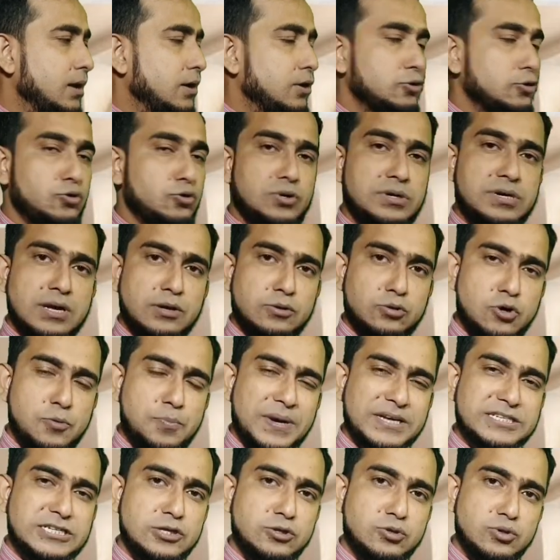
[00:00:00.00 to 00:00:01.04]
দুইটা দুই
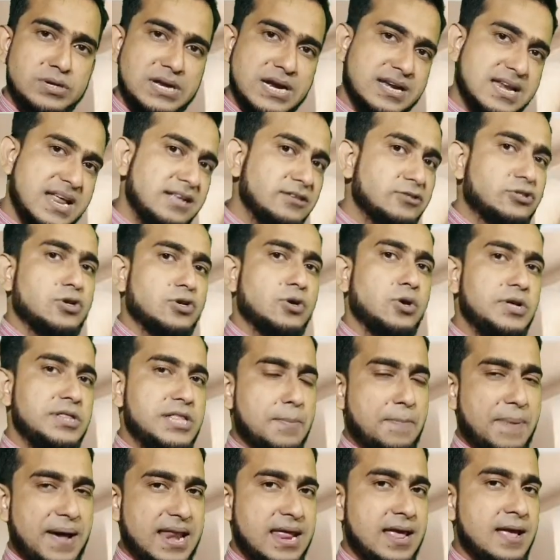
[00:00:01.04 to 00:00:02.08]
পাশে দুইটা টেন্সও হইতে
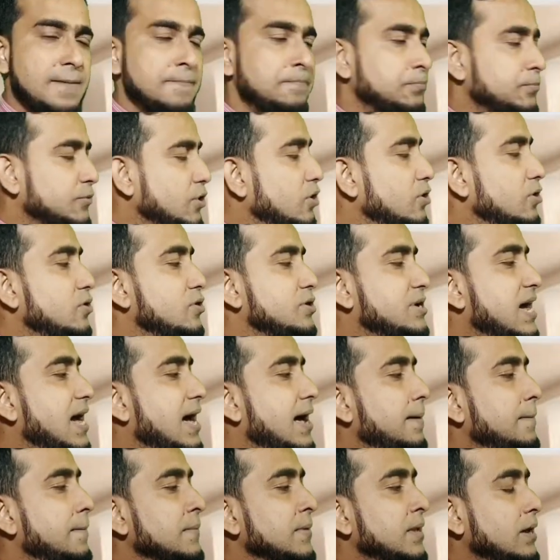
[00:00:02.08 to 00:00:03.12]
পারে তখন ওইটা
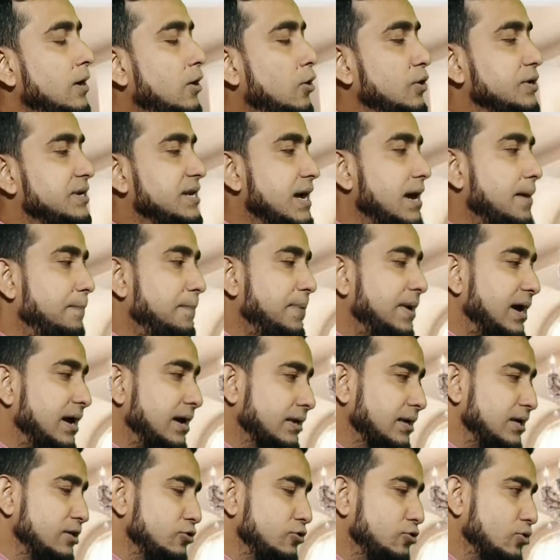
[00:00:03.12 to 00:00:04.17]
ওইটা
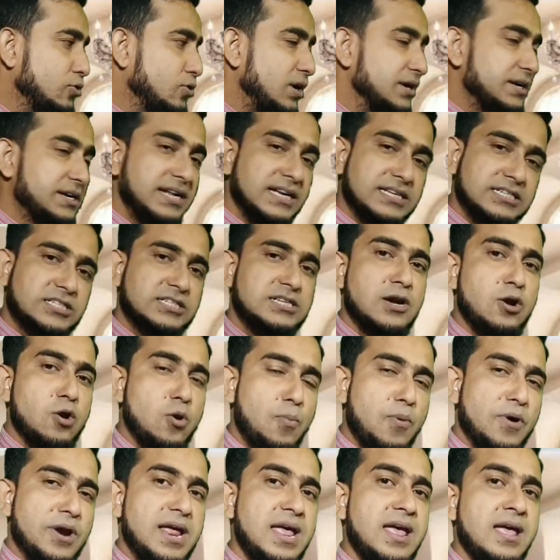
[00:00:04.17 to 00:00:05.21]
কিন্তু কনটেক্সটের
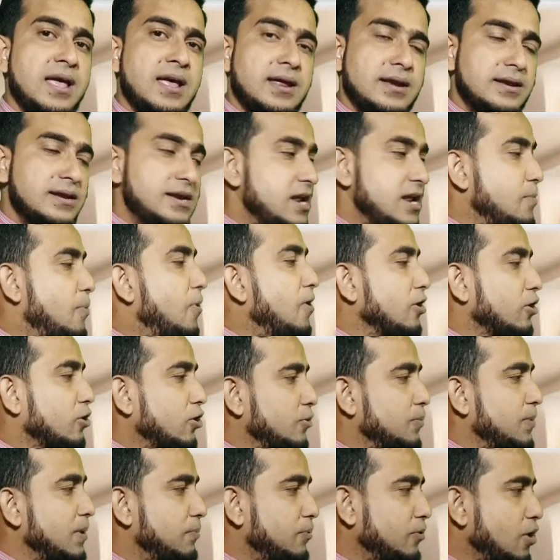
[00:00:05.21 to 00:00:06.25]
ওপরে নির্ভর
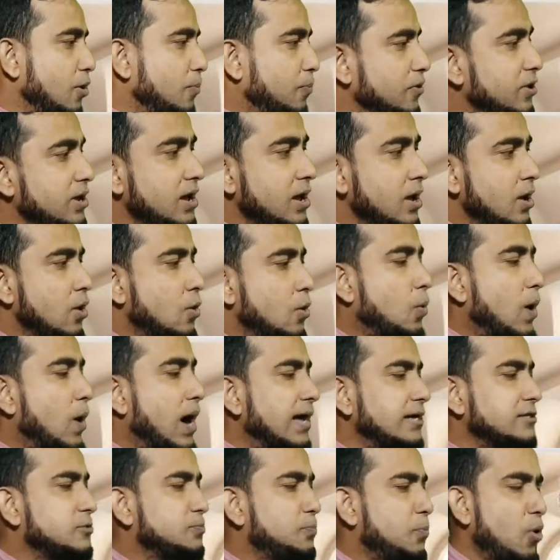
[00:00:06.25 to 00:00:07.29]
করবে পুরোপুরি
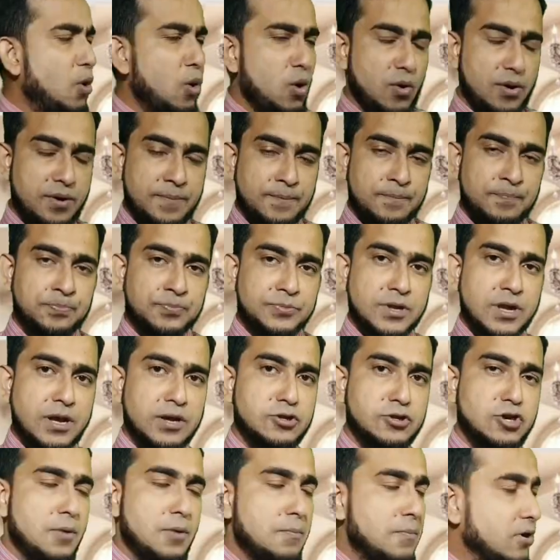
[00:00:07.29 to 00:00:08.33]
ওয়াজ বোর্ন
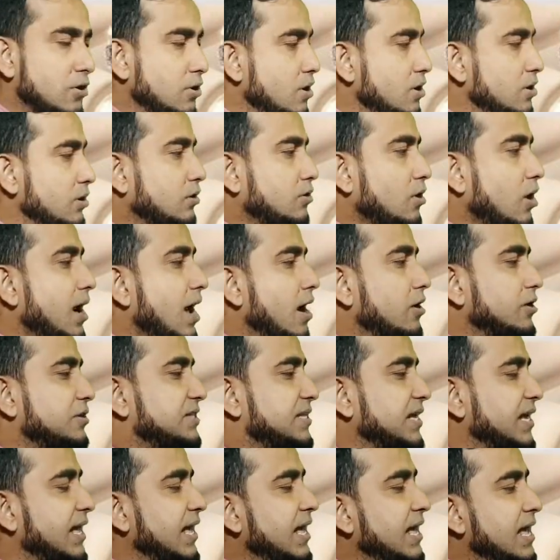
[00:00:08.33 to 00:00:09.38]
জন্মগ্রহণ করা
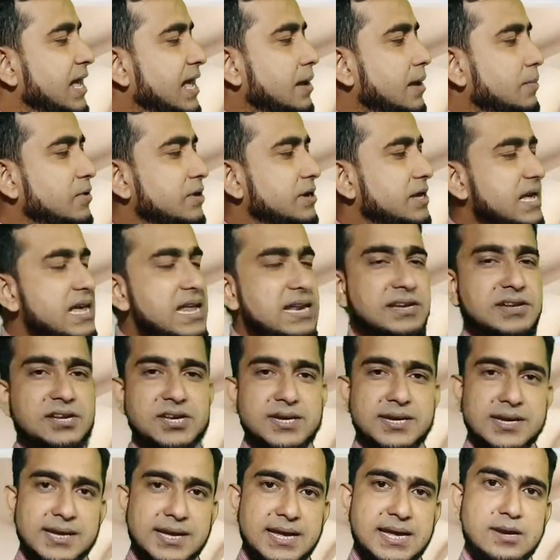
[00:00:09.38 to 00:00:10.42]
অর্থে এবং ইট
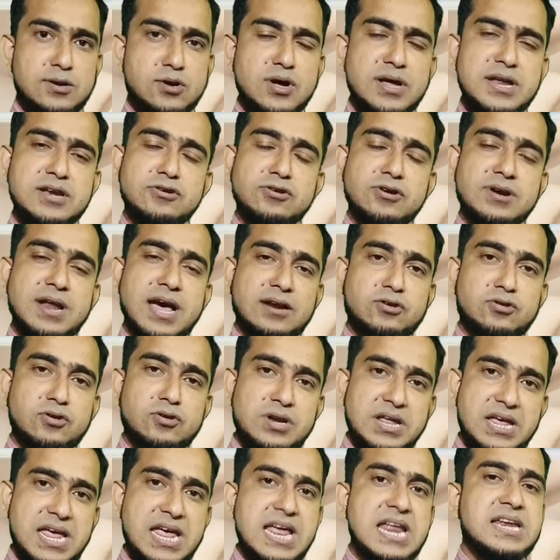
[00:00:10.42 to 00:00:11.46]
ইটো ইন্ট্রোডাক্টরি
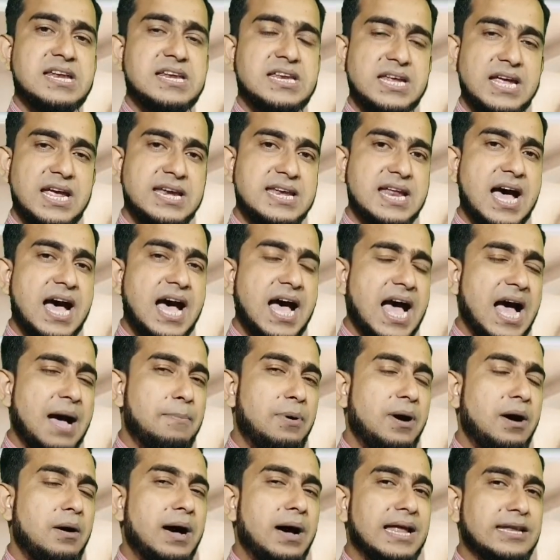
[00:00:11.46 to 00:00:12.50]
ইট এটা
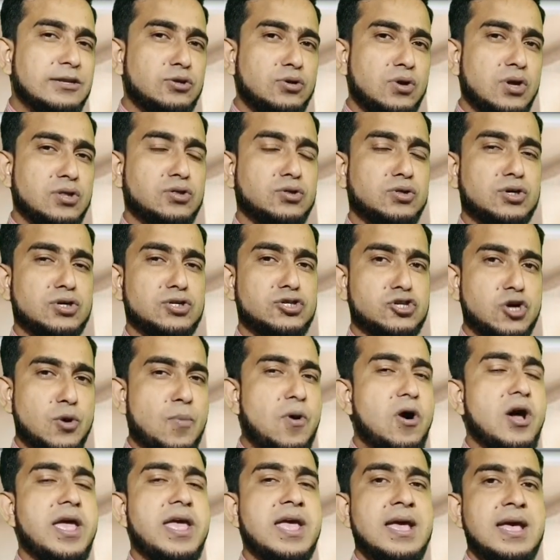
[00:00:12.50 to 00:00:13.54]
আবহাওয়া দূরত্ব
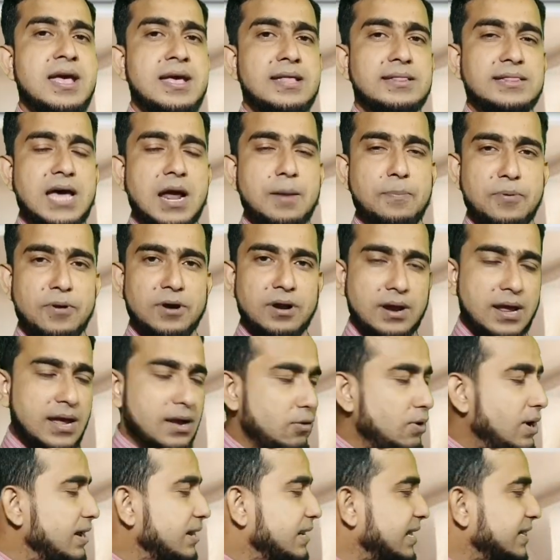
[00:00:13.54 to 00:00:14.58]
সময় তারপর
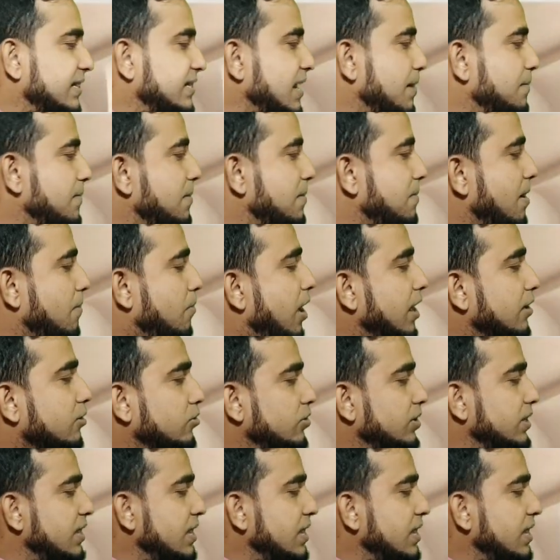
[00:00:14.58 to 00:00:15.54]
এগুলার ক্ষেত্রে আমরা ব্যবহার করি